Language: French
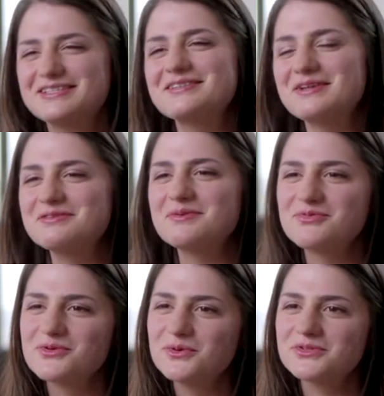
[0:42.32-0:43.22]
ça sera une somme
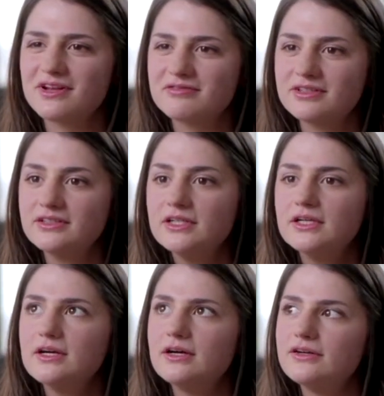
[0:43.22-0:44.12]
plus grosse à la fin,
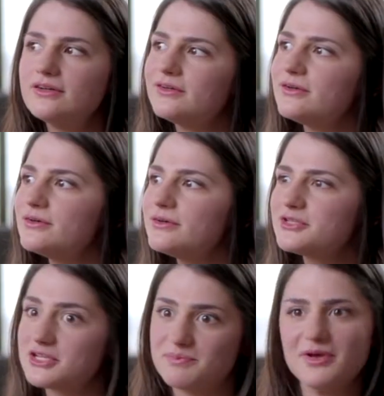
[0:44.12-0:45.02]
euh,
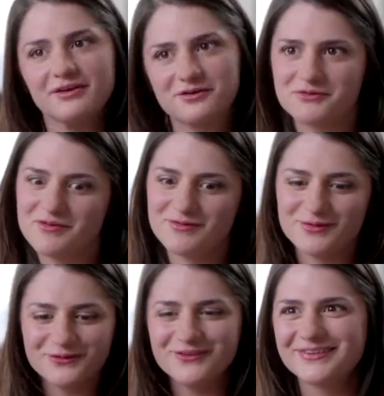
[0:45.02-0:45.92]
j'espère que je vais vivre
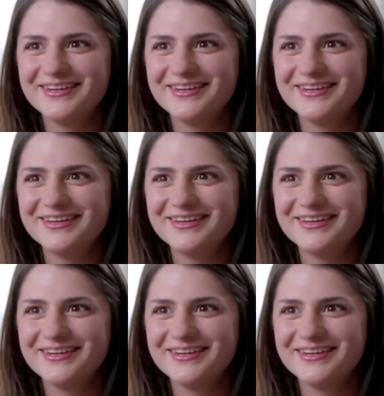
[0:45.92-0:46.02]
longtemps.